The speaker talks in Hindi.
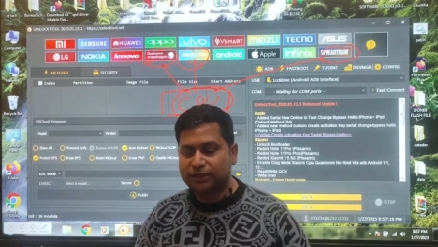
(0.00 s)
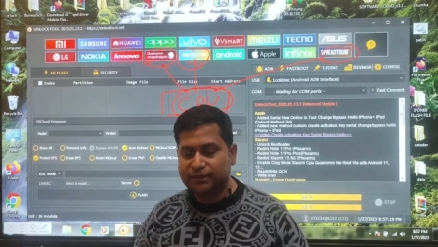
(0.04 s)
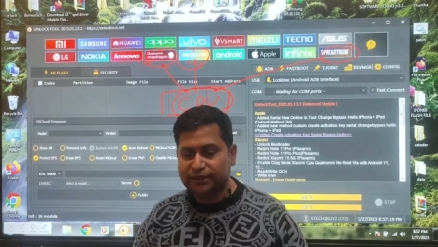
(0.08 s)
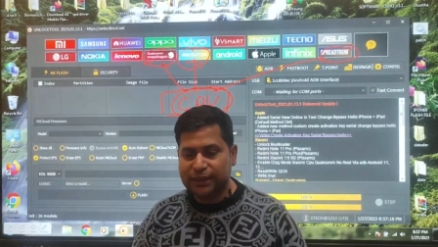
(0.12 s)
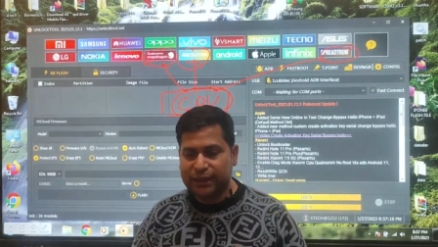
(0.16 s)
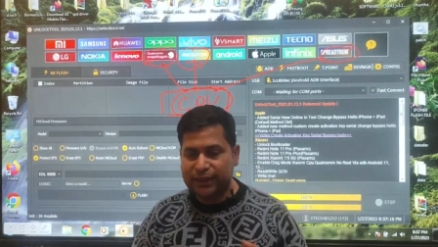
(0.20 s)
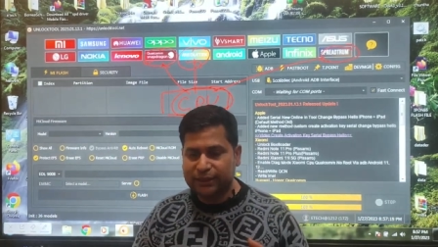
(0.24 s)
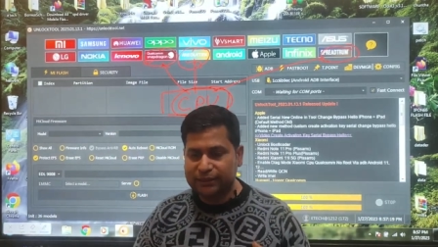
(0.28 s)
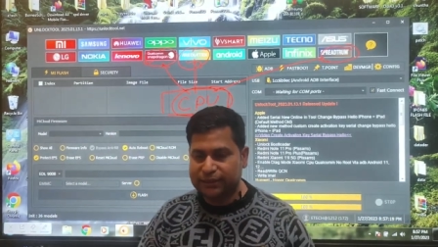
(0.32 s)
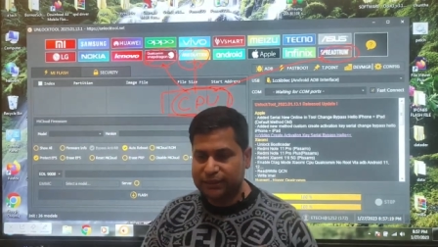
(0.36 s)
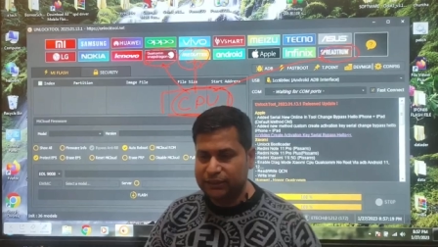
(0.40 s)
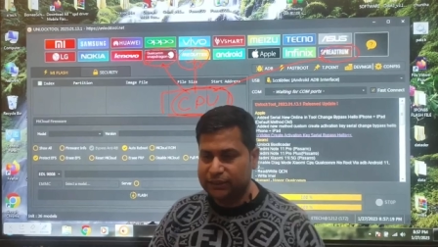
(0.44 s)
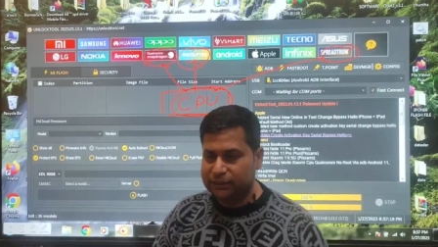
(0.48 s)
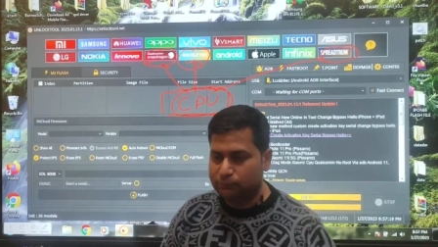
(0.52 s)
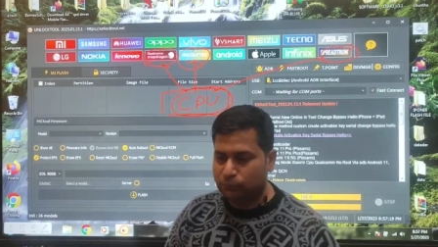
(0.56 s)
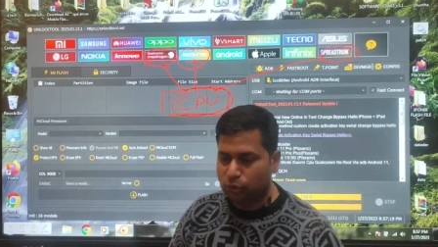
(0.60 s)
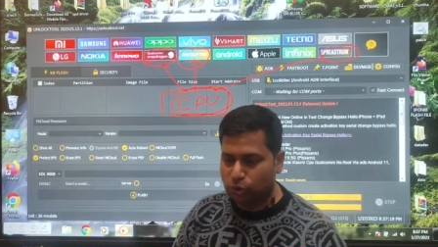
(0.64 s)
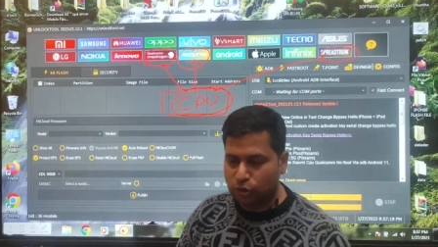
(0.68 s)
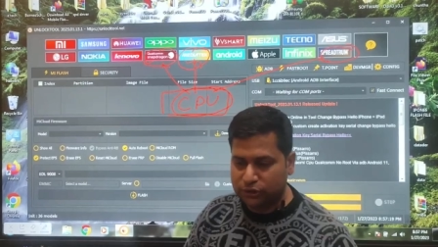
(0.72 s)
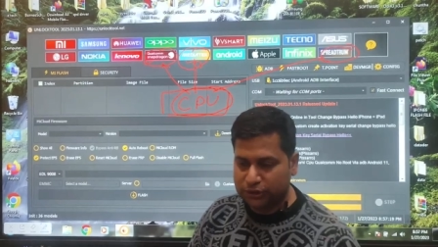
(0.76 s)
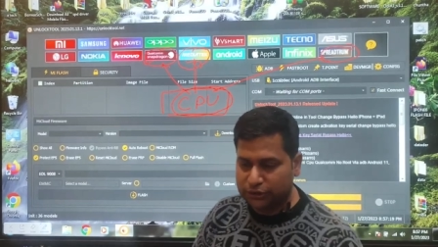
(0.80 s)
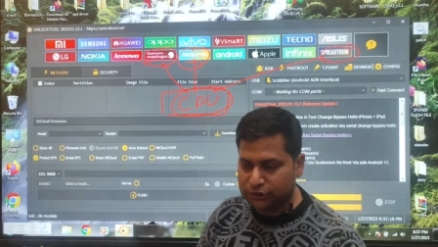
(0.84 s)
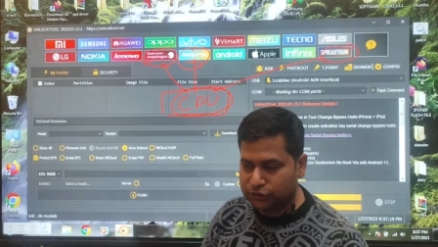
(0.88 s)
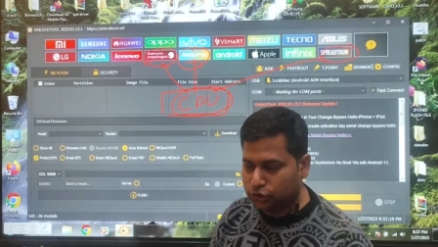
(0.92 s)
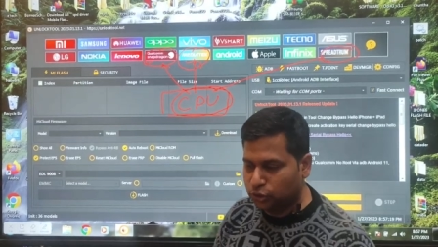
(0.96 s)
यहाँ तक कि
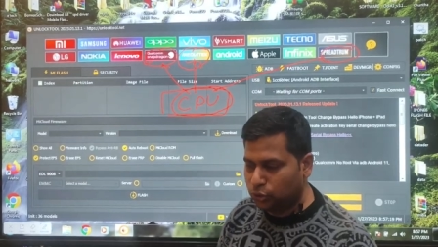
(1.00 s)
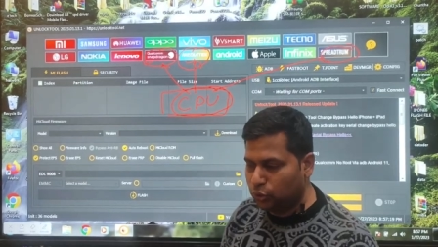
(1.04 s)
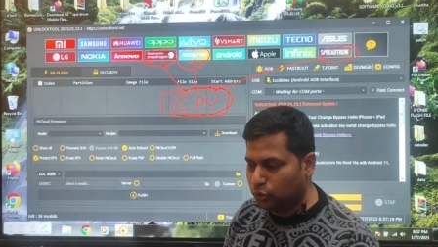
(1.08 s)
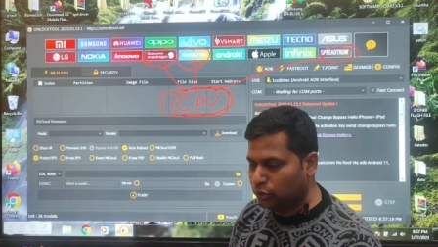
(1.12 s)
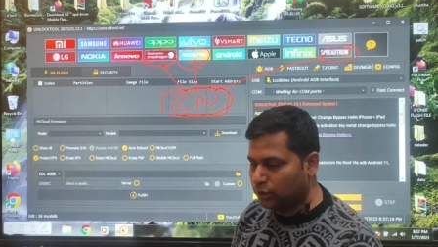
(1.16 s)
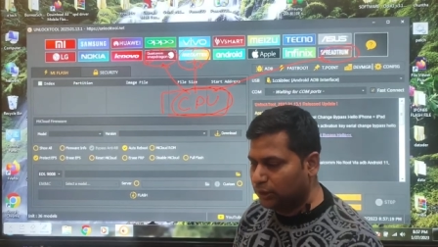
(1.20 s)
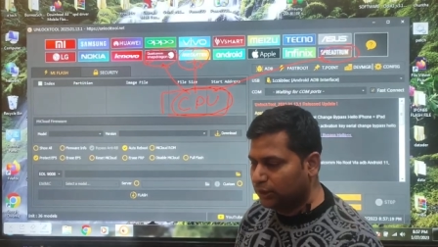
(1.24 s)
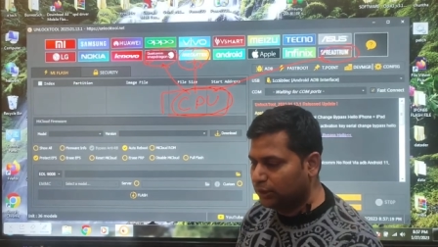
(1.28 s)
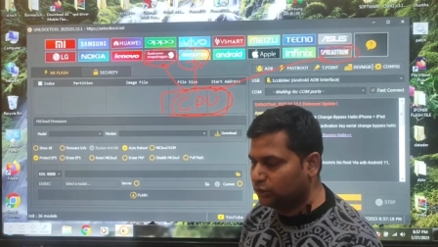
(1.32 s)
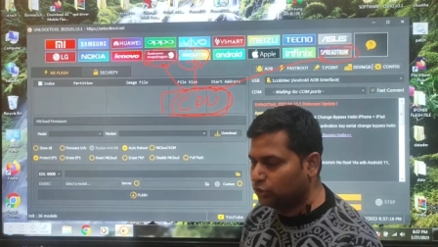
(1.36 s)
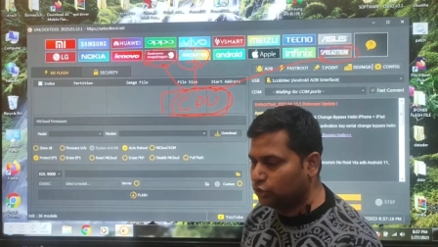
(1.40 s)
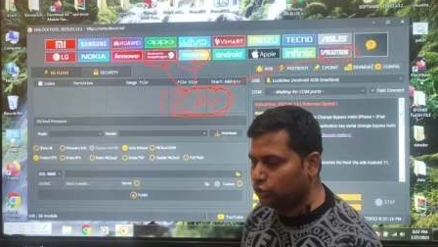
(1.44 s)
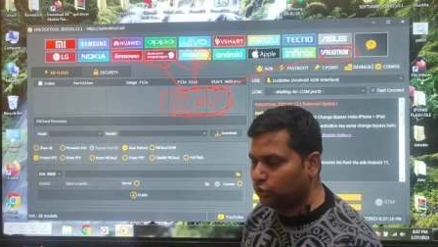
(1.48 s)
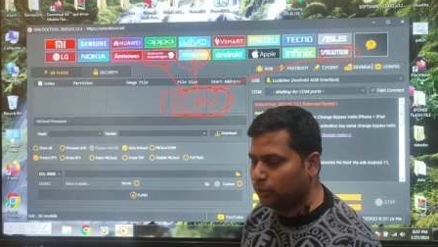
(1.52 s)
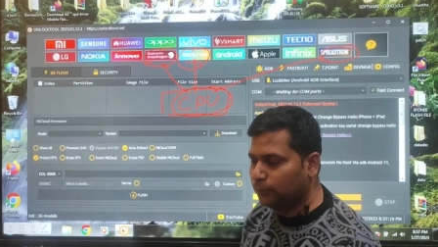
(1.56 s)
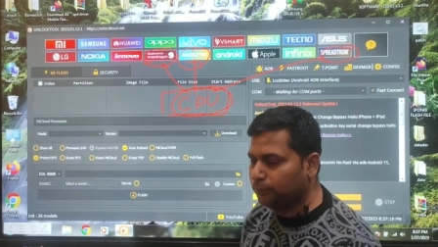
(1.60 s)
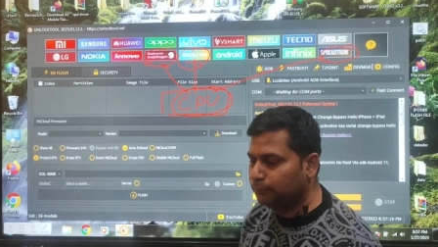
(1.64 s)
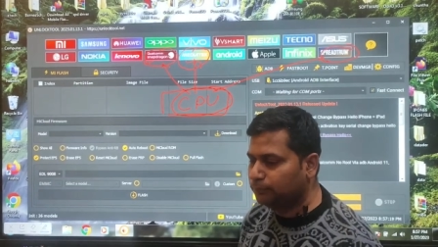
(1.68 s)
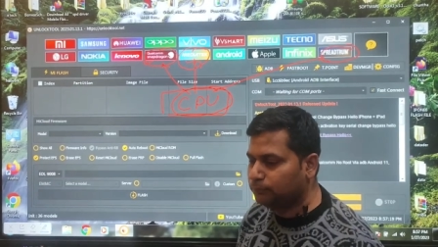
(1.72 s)
बहुत ऐसे लोग हैं जो